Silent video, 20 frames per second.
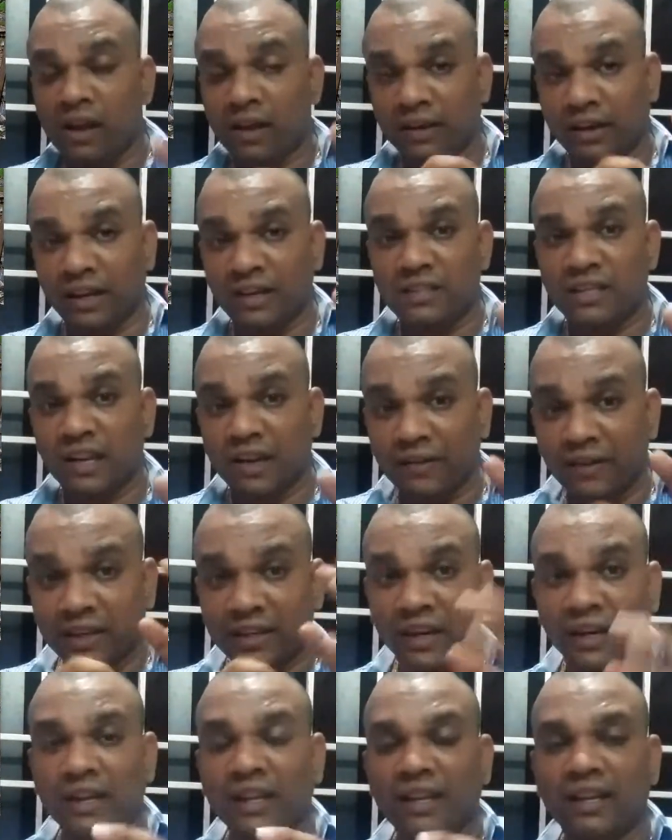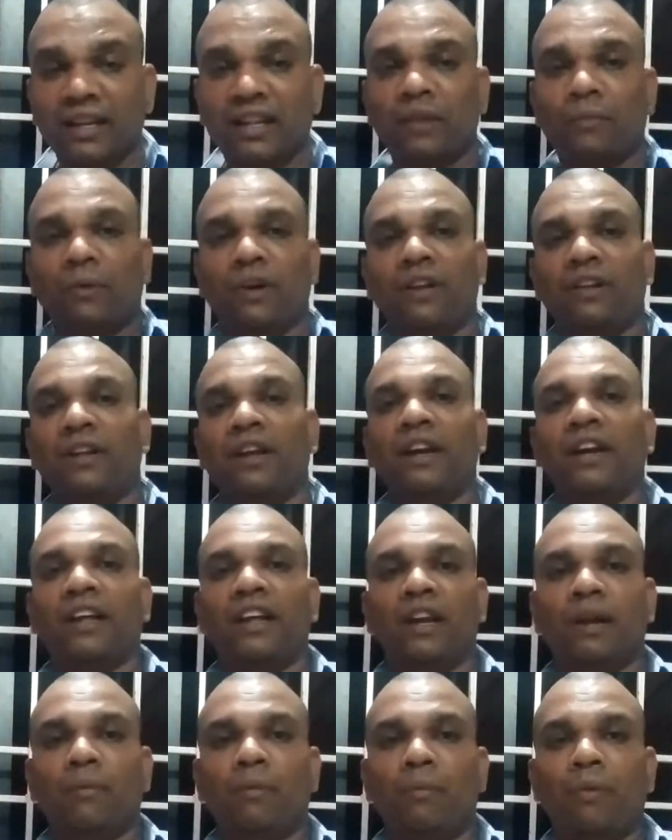நைஜீரியாவின் கண்ணீர் கதை பற்றி தான்
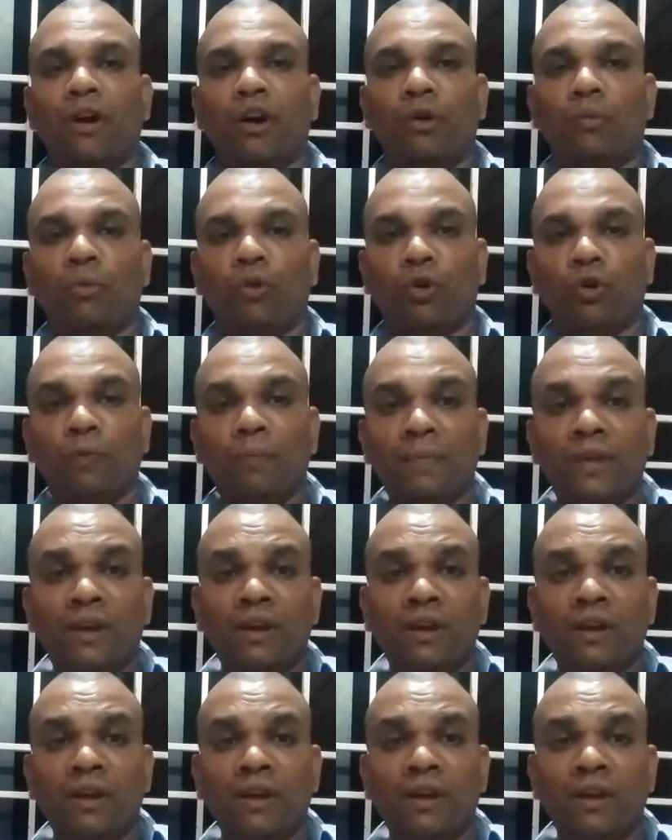இன்றைக்கி நம்ம பார்க்க போகிறோம்